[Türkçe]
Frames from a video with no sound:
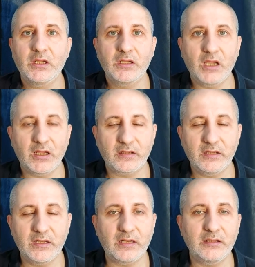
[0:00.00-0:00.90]
Yarın
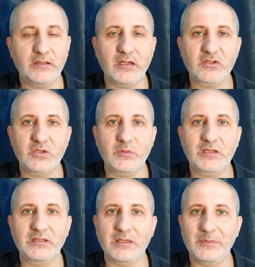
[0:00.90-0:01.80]
herhalde akşama
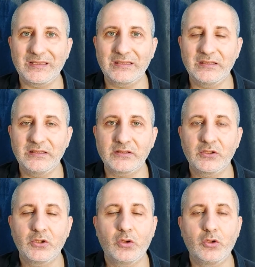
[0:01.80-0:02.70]
kadar beklenir.
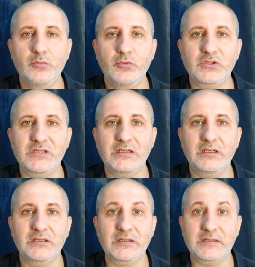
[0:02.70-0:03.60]
Olmuyorsa
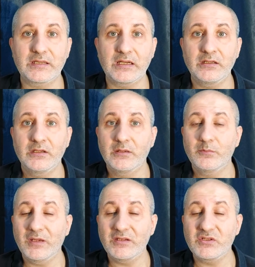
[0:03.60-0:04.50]
Galatasaray
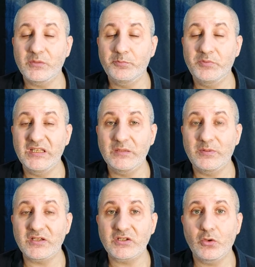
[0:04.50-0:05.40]
bence bir
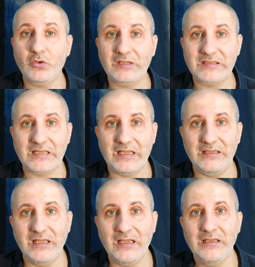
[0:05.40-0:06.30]
başka orta
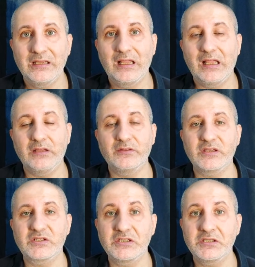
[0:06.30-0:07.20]
sahayla
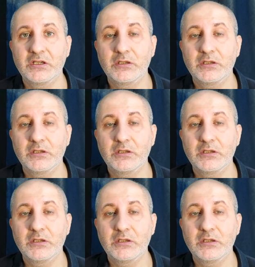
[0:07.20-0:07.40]
anlaşır.